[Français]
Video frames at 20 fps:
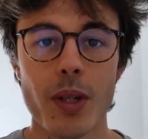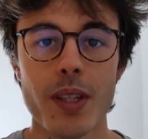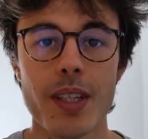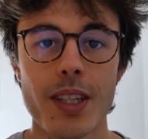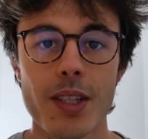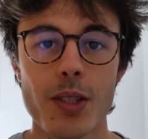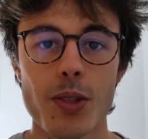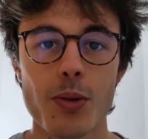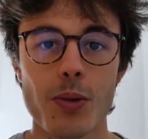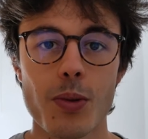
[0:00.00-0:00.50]
as des
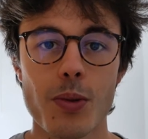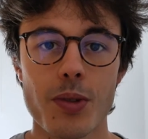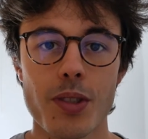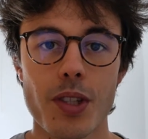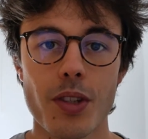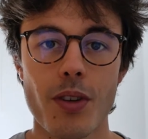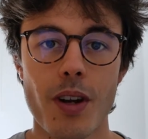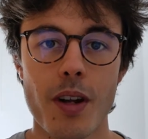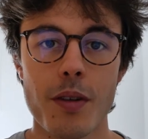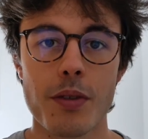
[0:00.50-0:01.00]
questions
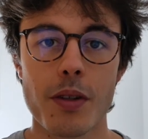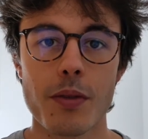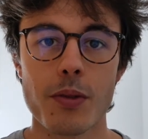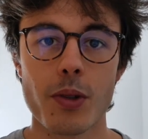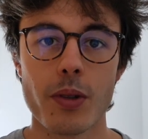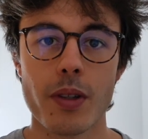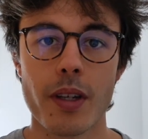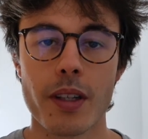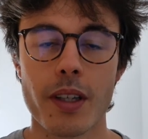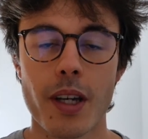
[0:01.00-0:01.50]
concernant la fève
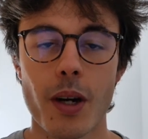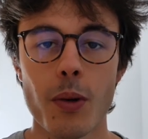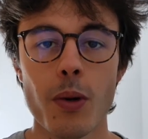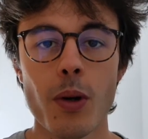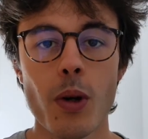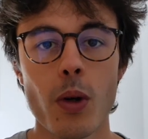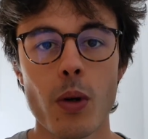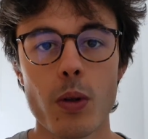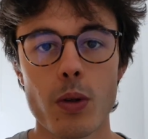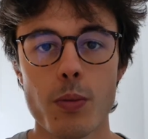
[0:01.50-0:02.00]
de
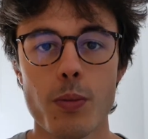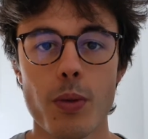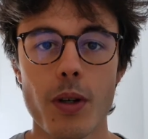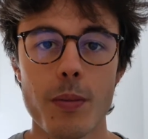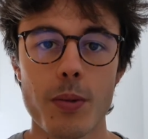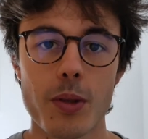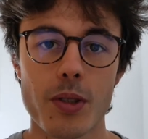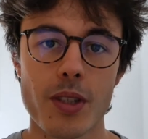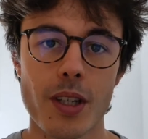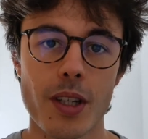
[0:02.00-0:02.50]
cacao, tu peux
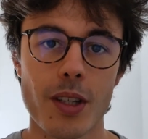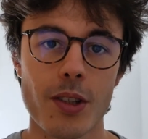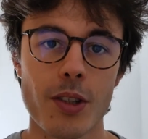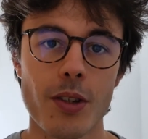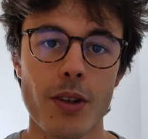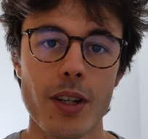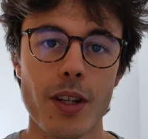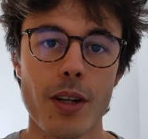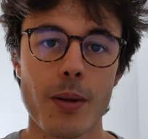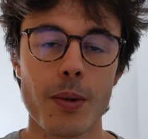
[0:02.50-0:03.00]
les poster
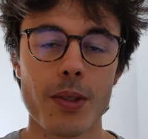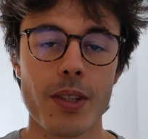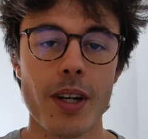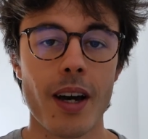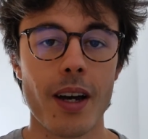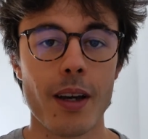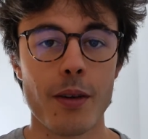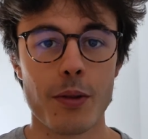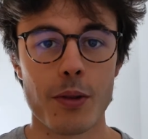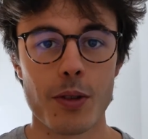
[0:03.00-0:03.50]
dans les
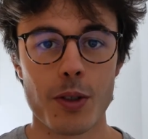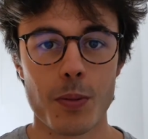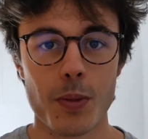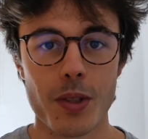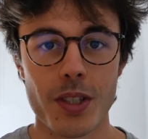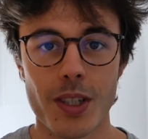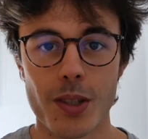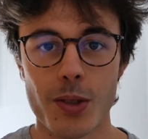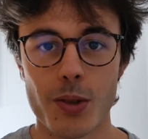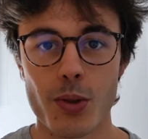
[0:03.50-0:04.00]
commentaires et
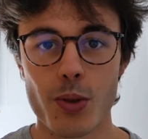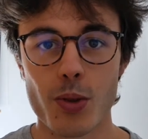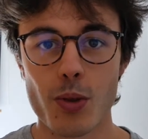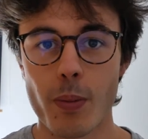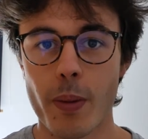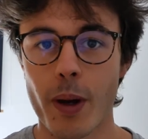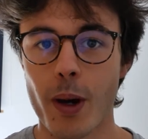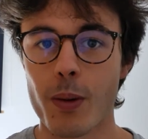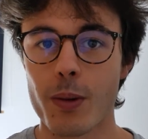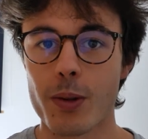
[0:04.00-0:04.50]
franchement, je serais
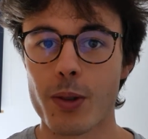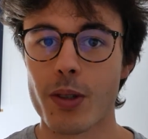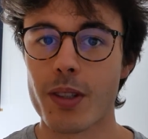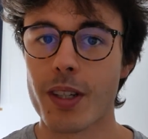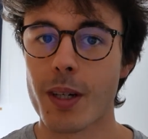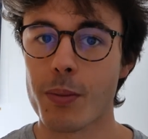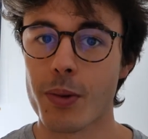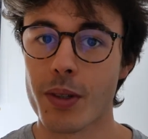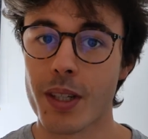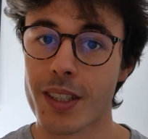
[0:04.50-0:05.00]
super content de
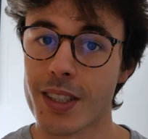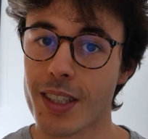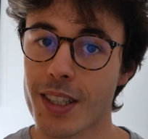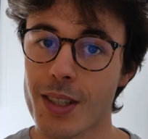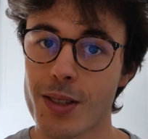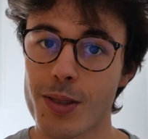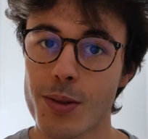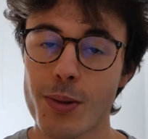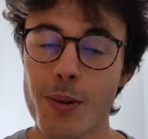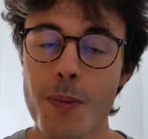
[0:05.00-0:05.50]
répondre à tes
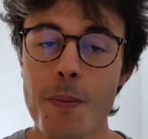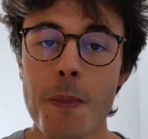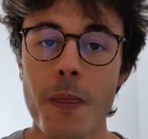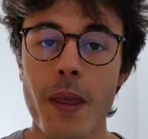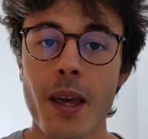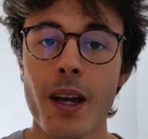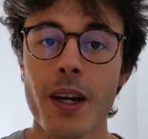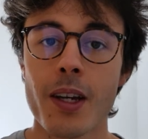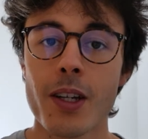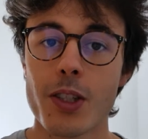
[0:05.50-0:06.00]
questions.
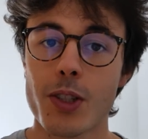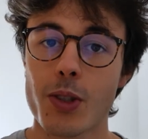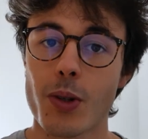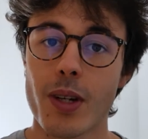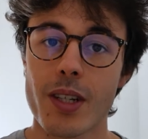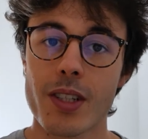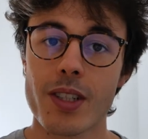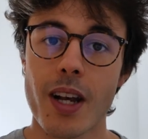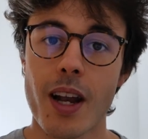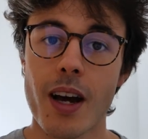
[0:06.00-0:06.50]
Je te
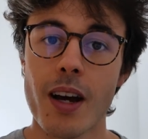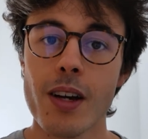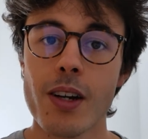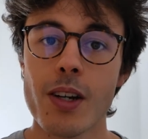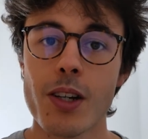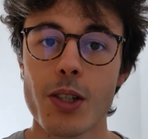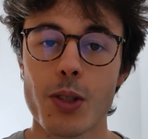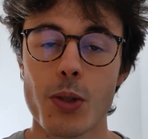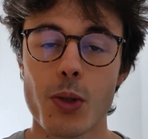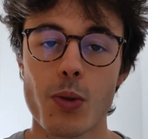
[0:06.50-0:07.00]
laisse là,
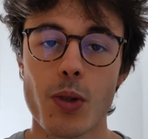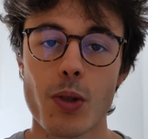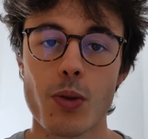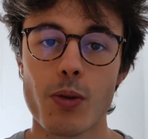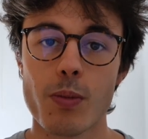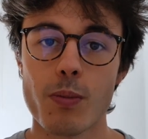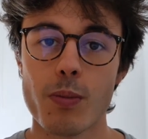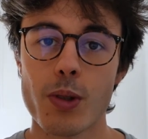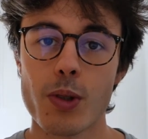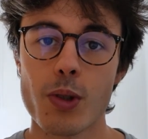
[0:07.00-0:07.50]
je te souhaite
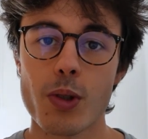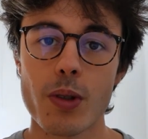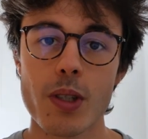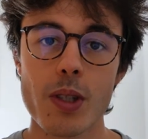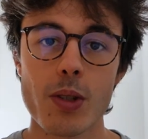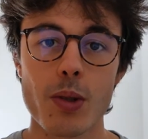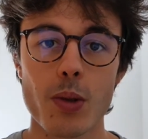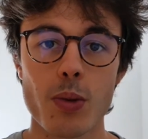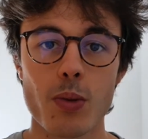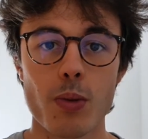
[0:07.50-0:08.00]
une bonne journée
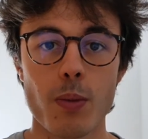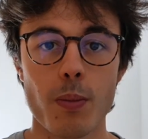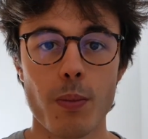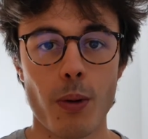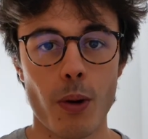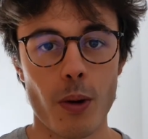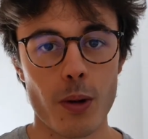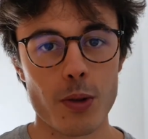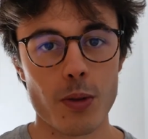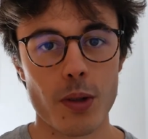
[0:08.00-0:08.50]
et surtout
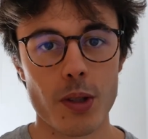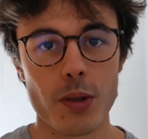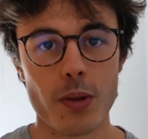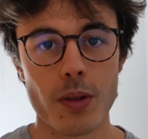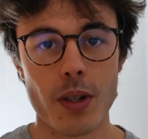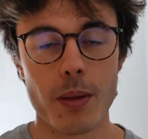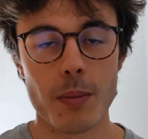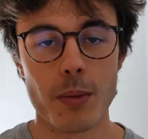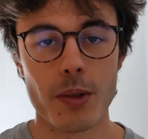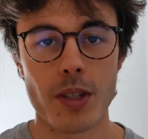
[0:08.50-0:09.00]
prends soin de
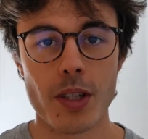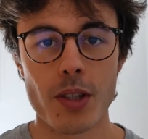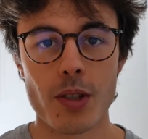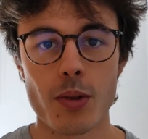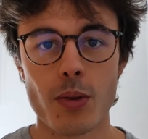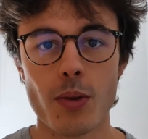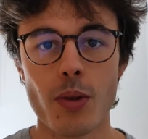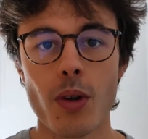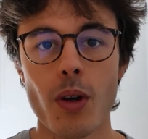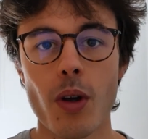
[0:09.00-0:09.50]
ton
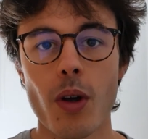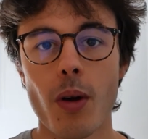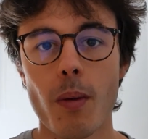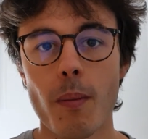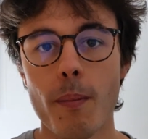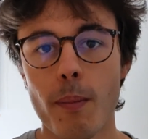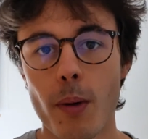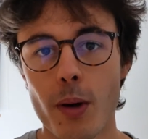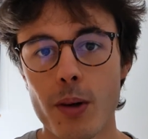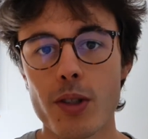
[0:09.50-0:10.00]
alimentation,
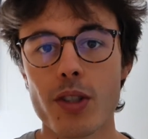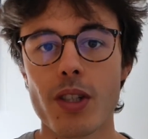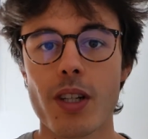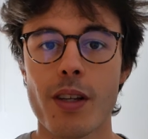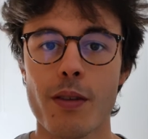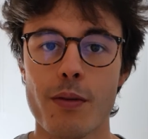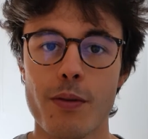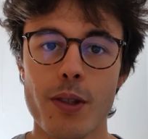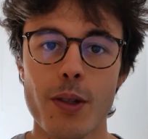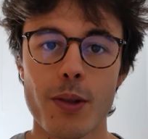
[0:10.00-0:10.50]
mange
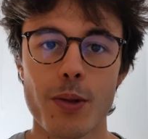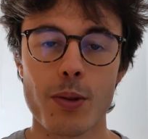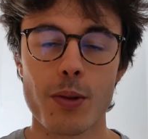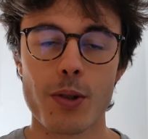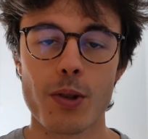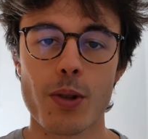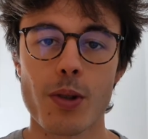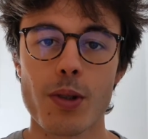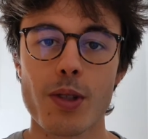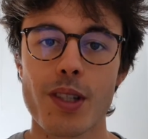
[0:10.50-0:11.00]
et vis en
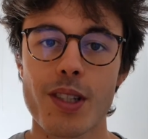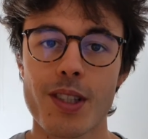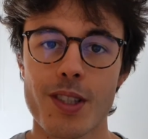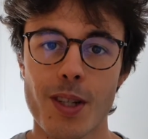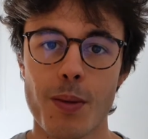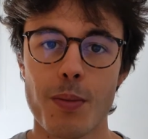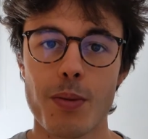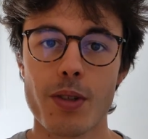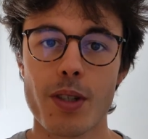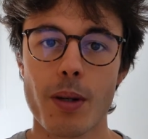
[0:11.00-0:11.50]
conscience,
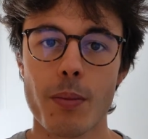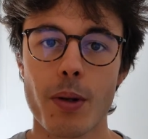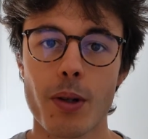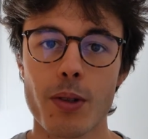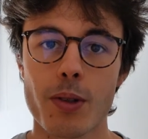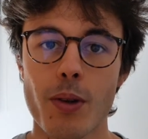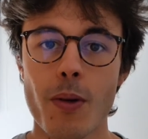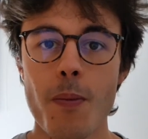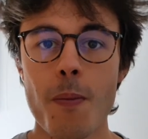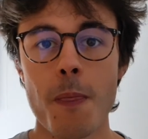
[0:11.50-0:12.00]
c'est le plus
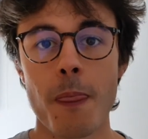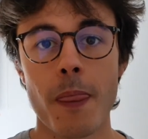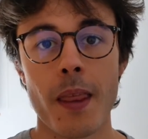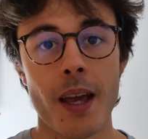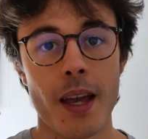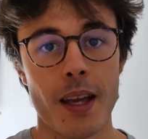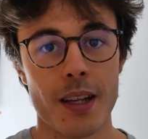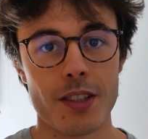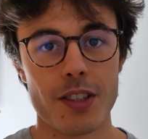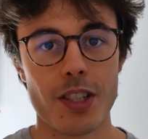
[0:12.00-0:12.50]
important.
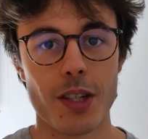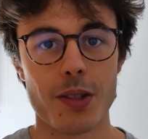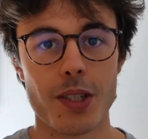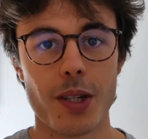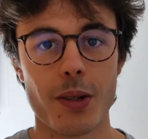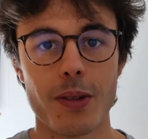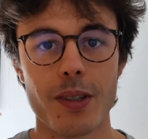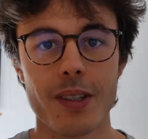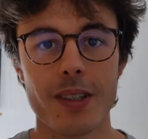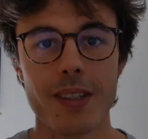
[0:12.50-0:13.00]
Ciao ciao